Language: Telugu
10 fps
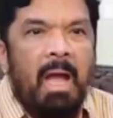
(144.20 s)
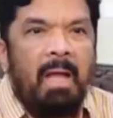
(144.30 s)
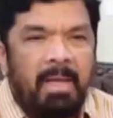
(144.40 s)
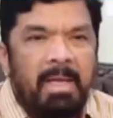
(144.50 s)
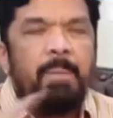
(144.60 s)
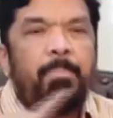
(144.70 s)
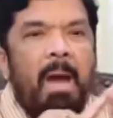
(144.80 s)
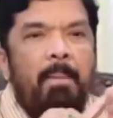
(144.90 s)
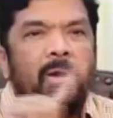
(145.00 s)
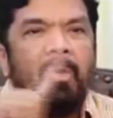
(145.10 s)
అంతేగాని
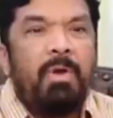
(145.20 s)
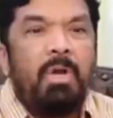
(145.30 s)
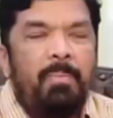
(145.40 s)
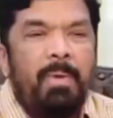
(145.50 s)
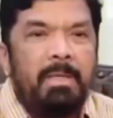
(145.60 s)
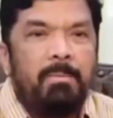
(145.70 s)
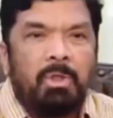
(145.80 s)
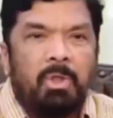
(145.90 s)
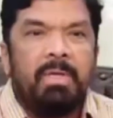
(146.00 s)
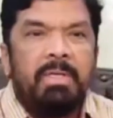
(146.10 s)
పేపర్లో ఫ్రంట్ పేజీ
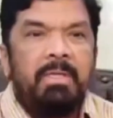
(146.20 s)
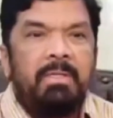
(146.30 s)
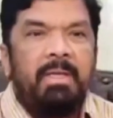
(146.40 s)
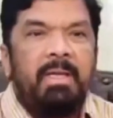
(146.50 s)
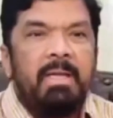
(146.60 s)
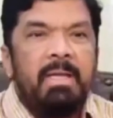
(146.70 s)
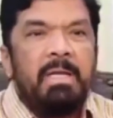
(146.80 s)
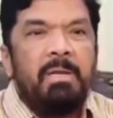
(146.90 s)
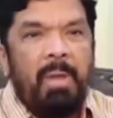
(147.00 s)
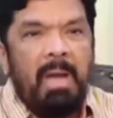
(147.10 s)
మొత్తం వేసేసి
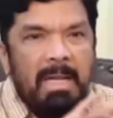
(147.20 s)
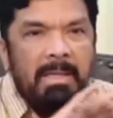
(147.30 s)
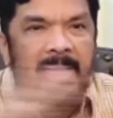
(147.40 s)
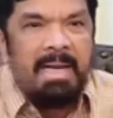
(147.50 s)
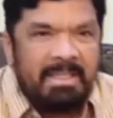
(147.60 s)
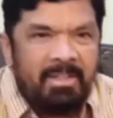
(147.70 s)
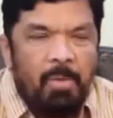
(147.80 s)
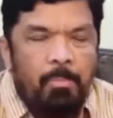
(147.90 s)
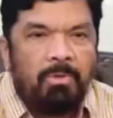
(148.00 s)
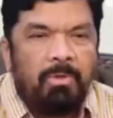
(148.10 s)
పిల్లలంతా నాశనం
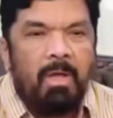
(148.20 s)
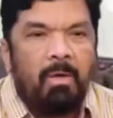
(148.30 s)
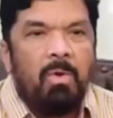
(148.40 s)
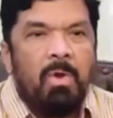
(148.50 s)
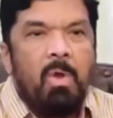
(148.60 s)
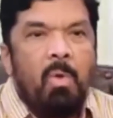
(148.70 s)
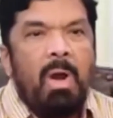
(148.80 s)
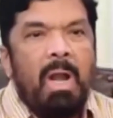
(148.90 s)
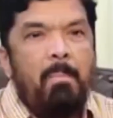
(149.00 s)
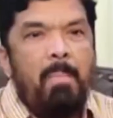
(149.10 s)
అయిపోతున్నారు
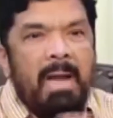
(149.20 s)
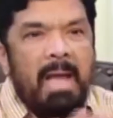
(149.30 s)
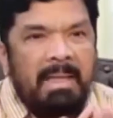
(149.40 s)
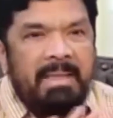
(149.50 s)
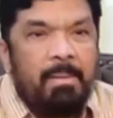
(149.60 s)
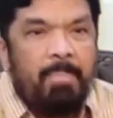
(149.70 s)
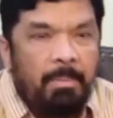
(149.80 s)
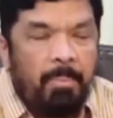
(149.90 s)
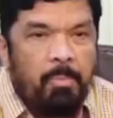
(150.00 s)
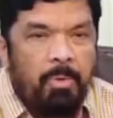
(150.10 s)
వాళ్ళ అమ్మా నాన్న తెగ
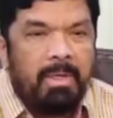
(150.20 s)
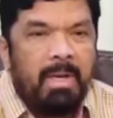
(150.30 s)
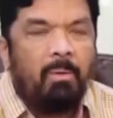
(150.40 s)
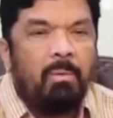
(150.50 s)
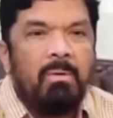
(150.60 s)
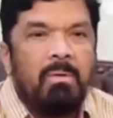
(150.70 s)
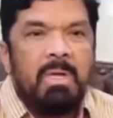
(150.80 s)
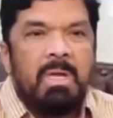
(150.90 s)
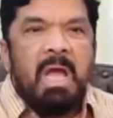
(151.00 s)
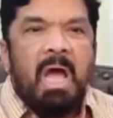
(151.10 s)
బాధపడిపోతున్నారు
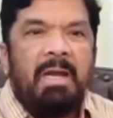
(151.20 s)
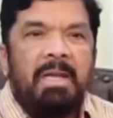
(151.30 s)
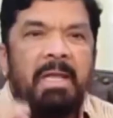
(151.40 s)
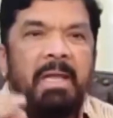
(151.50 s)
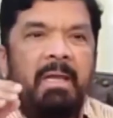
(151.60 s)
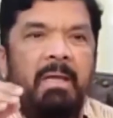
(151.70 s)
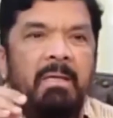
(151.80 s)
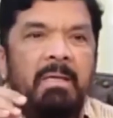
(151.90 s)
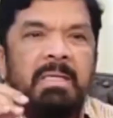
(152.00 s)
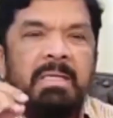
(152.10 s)
అని
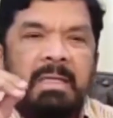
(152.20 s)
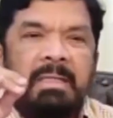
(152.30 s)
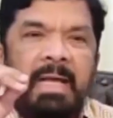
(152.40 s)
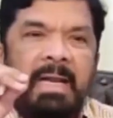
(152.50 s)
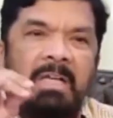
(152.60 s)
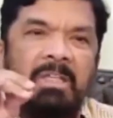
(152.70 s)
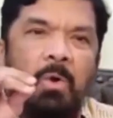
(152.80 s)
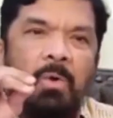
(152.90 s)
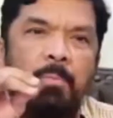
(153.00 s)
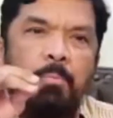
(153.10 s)
ఎట్టా
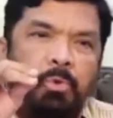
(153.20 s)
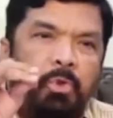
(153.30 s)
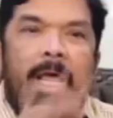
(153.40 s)
రాస్తావరా బుద్ధి